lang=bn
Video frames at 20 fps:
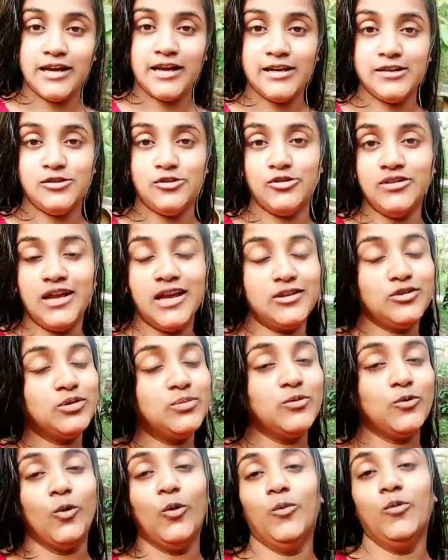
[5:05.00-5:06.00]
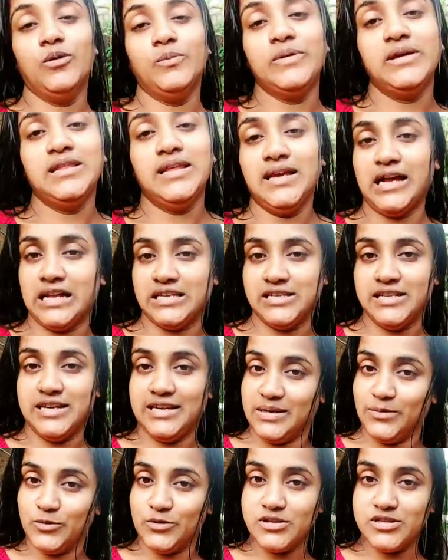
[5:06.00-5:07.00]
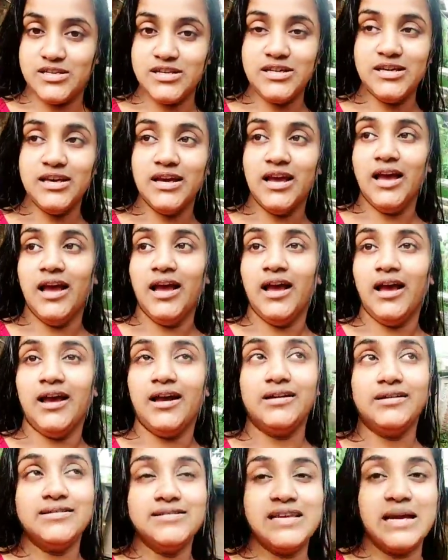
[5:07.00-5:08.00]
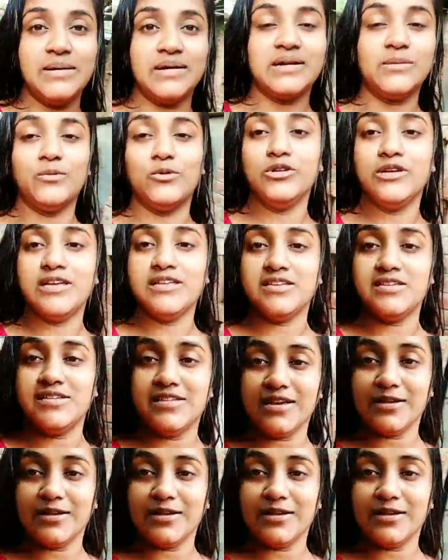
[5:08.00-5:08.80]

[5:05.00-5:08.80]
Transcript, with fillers: তার জন্য একদম কোমর বেঁধে কাজে লেগে পড়েছি জামা কাপড়ও কেচেছি